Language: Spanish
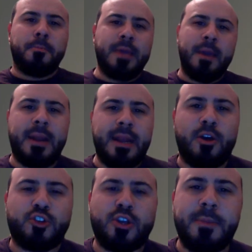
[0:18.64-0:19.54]

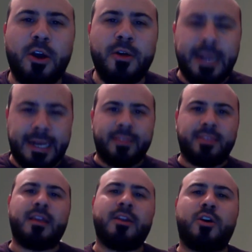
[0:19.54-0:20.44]
Bienvenidos amigos
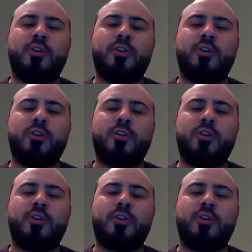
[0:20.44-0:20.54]
de